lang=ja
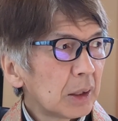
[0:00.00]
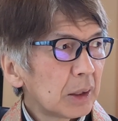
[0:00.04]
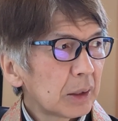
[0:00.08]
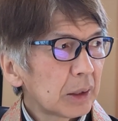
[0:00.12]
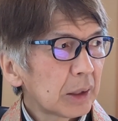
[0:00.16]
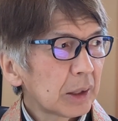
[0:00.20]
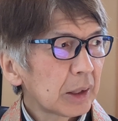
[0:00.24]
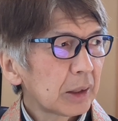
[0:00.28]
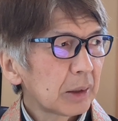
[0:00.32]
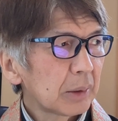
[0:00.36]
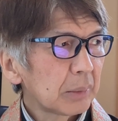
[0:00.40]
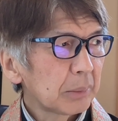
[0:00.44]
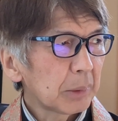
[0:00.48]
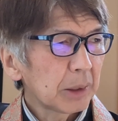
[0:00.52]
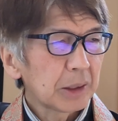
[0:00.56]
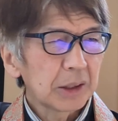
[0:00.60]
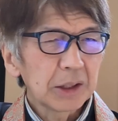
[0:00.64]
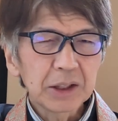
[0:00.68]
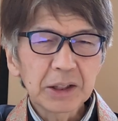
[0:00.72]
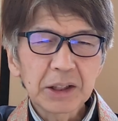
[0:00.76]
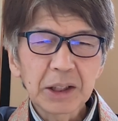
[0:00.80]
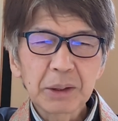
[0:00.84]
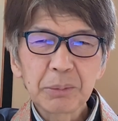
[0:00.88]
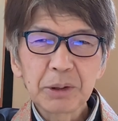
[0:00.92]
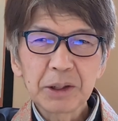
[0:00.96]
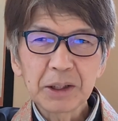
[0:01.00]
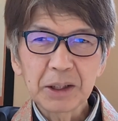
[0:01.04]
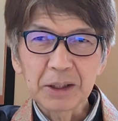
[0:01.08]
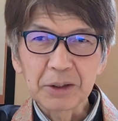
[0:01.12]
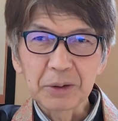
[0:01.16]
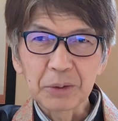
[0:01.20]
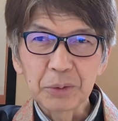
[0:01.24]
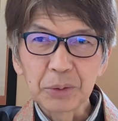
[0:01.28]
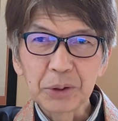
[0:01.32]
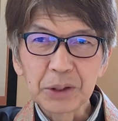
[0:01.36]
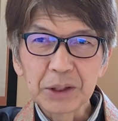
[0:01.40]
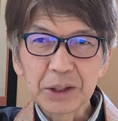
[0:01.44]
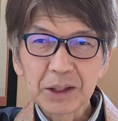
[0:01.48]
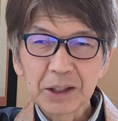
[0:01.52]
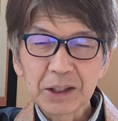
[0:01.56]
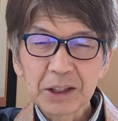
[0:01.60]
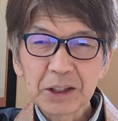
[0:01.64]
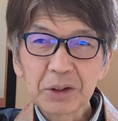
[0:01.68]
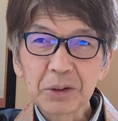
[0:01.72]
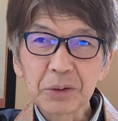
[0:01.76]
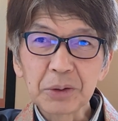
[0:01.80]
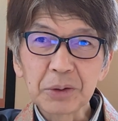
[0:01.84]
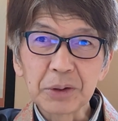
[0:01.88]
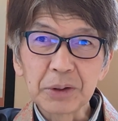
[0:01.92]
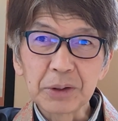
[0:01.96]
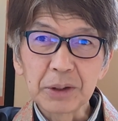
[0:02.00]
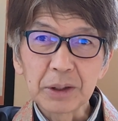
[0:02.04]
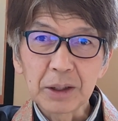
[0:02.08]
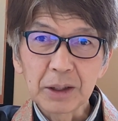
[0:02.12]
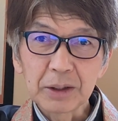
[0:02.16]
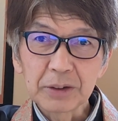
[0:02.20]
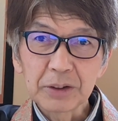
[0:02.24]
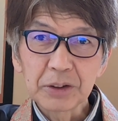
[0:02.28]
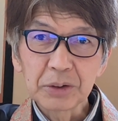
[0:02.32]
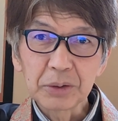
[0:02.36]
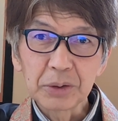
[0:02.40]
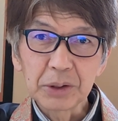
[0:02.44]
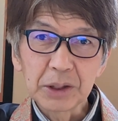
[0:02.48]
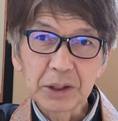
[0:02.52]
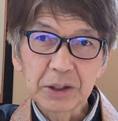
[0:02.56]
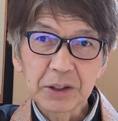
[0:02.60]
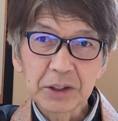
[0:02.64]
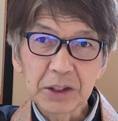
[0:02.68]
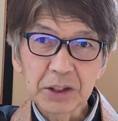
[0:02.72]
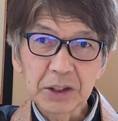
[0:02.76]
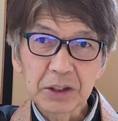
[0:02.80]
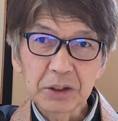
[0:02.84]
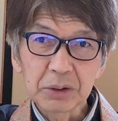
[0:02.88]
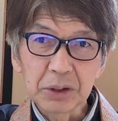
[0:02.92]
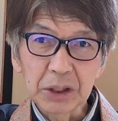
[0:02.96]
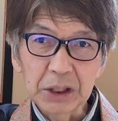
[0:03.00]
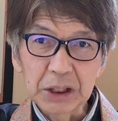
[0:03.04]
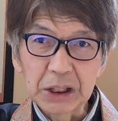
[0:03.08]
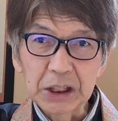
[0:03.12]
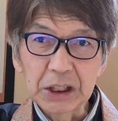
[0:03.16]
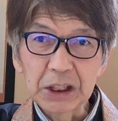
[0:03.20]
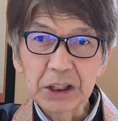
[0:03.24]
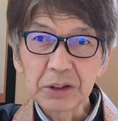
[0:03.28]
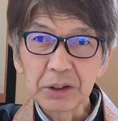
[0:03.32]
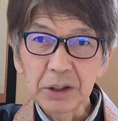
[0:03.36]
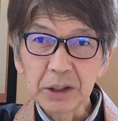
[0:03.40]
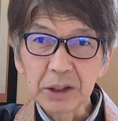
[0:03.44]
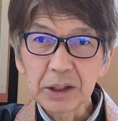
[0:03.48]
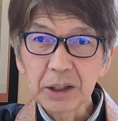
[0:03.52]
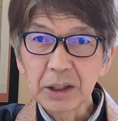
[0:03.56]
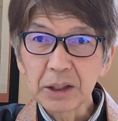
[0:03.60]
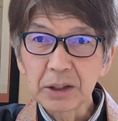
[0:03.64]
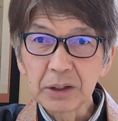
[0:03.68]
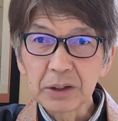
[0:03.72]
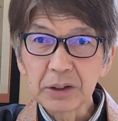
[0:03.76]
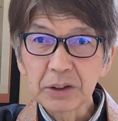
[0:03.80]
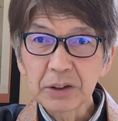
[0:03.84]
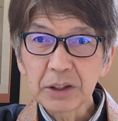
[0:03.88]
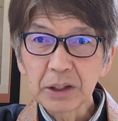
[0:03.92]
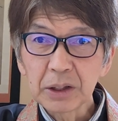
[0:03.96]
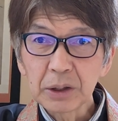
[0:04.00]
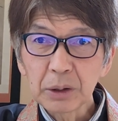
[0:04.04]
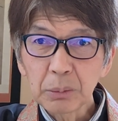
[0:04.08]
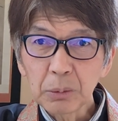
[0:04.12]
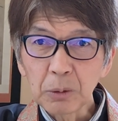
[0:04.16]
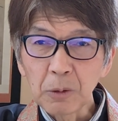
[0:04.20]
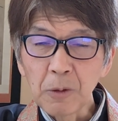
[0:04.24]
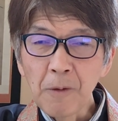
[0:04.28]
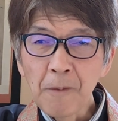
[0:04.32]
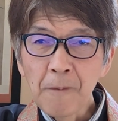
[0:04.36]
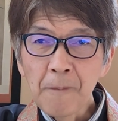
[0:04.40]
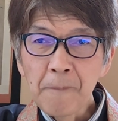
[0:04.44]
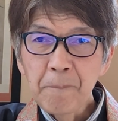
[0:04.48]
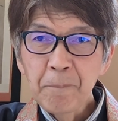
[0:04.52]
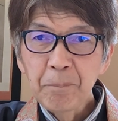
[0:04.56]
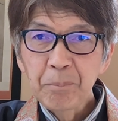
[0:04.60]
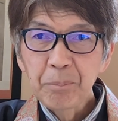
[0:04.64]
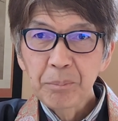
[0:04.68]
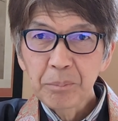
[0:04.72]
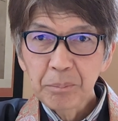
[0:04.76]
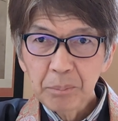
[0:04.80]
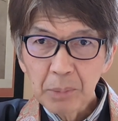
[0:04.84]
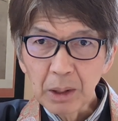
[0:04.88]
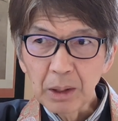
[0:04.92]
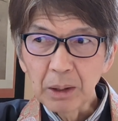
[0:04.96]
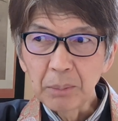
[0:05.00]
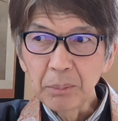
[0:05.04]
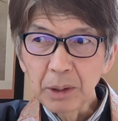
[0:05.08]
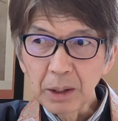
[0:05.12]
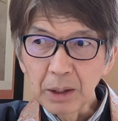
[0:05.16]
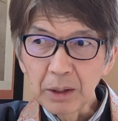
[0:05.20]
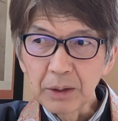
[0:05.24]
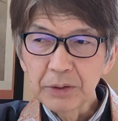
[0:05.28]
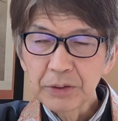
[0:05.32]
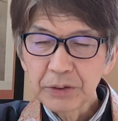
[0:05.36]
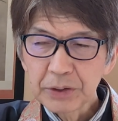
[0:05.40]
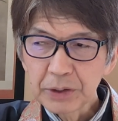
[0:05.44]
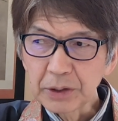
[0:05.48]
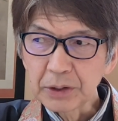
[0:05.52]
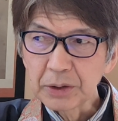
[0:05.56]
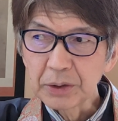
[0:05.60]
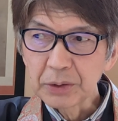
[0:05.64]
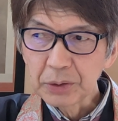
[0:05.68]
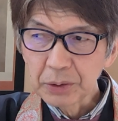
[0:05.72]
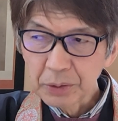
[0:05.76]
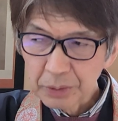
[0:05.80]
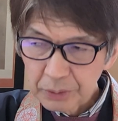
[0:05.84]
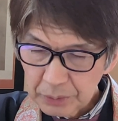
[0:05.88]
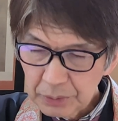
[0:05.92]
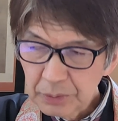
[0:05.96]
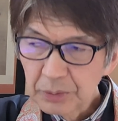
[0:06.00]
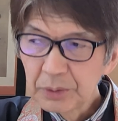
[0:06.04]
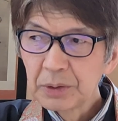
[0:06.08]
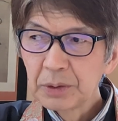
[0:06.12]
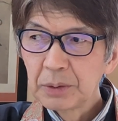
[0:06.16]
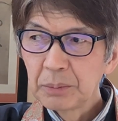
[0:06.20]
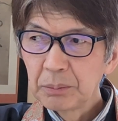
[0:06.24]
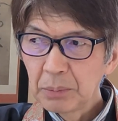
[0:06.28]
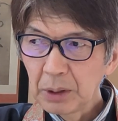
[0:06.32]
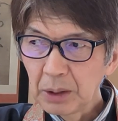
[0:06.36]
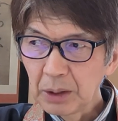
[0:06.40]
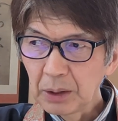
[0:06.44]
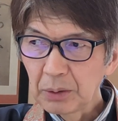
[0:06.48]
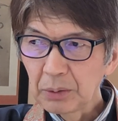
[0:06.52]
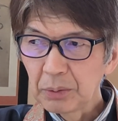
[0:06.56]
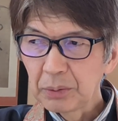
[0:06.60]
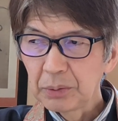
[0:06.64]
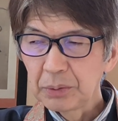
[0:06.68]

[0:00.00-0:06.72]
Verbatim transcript: で、まあ行ってみたら強引な人というよりか、すごい優しくていい人やったんですけども、まあまあ、そうやけど、まあ、